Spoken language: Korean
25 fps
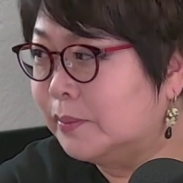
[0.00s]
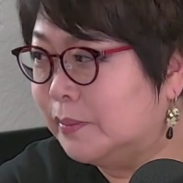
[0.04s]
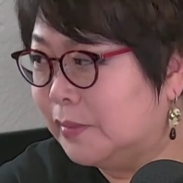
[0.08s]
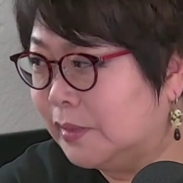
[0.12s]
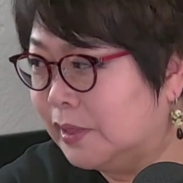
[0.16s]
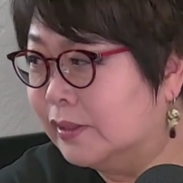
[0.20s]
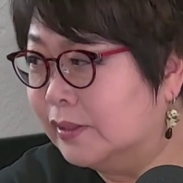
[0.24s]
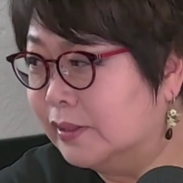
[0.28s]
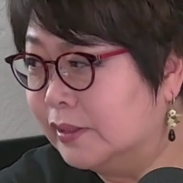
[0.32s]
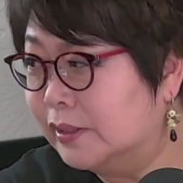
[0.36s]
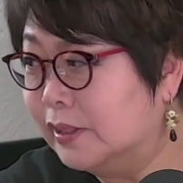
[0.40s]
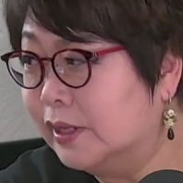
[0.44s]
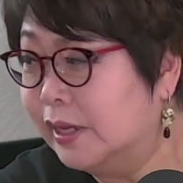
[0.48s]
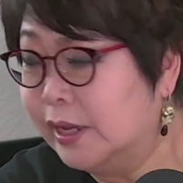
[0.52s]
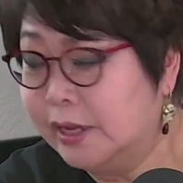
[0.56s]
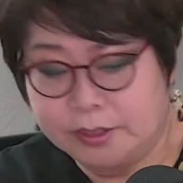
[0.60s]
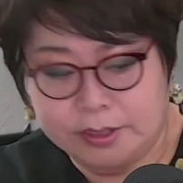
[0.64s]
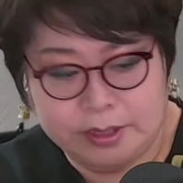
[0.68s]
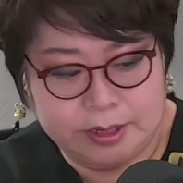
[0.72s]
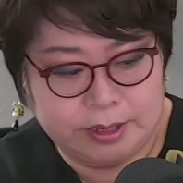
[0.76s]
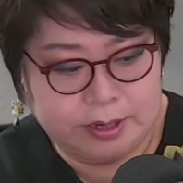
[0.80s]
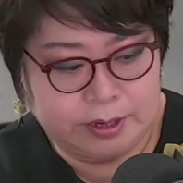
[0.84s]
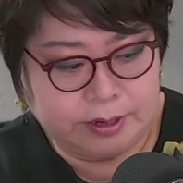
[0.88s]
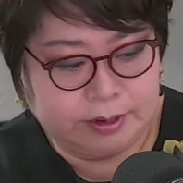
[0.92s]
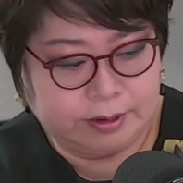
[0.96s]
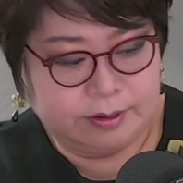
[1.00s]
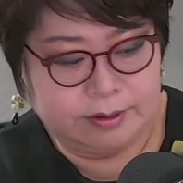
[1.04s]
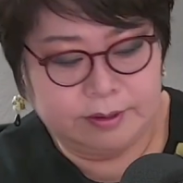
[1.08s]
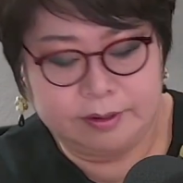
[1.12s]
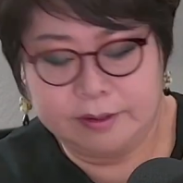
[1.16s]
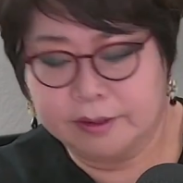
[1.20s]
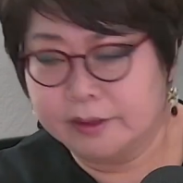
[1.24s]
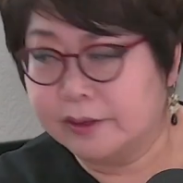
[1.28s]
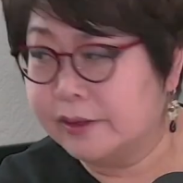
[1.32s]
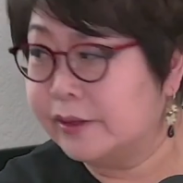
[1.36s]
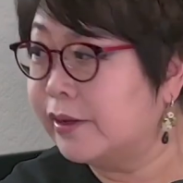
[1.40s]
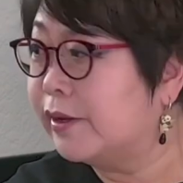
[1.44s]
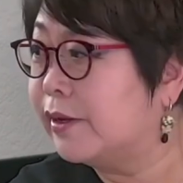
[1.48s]
그러면 네네. 가정
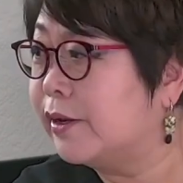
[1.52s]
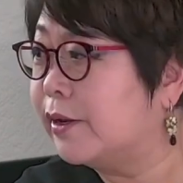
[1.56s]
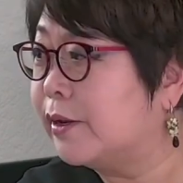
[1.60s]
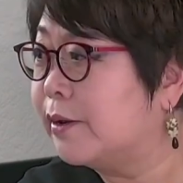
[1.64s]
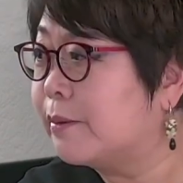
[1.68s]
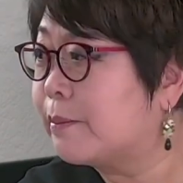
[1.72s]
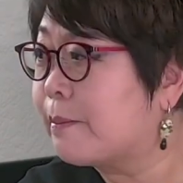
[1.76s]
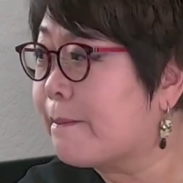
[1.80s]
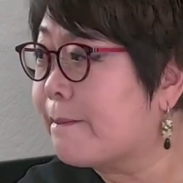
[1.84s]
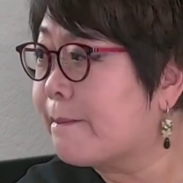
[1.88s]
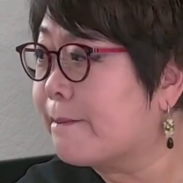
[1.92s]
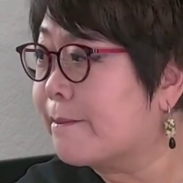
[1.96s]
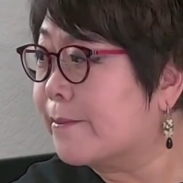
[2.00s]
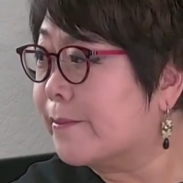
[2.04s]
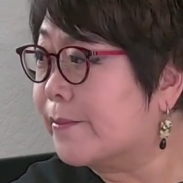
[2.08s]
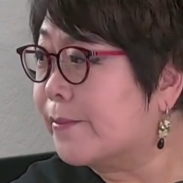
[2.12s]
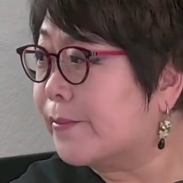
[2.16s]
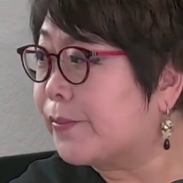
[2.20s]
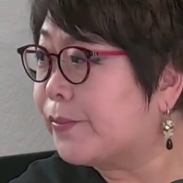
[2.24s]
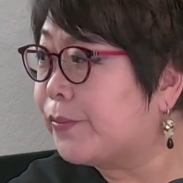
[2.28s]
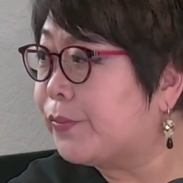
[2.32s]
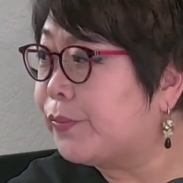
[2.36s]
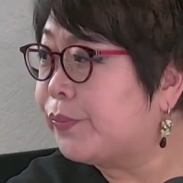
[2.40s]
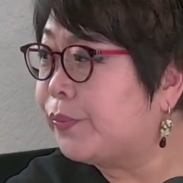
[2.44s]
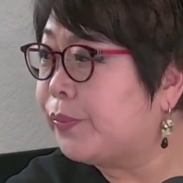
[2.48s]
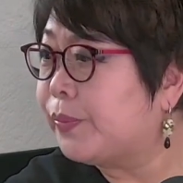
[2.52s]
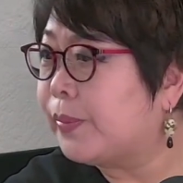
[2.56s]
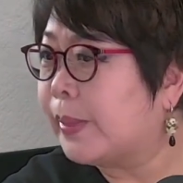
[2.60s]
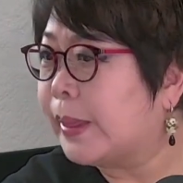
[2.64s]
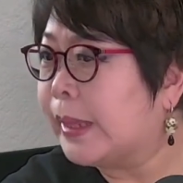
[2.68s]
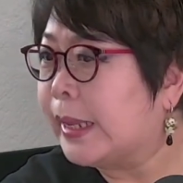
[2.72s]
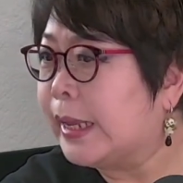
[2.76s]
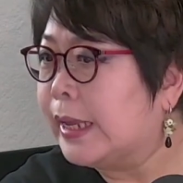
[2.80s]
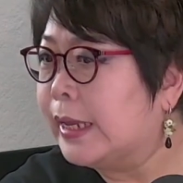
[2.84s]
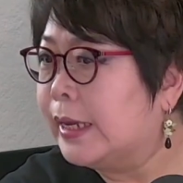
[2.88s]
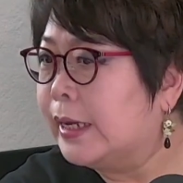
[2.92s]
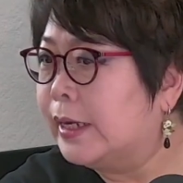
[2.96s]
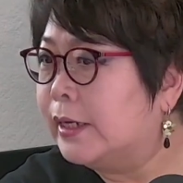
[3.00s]
형편상 대학을 못 가신 거예요?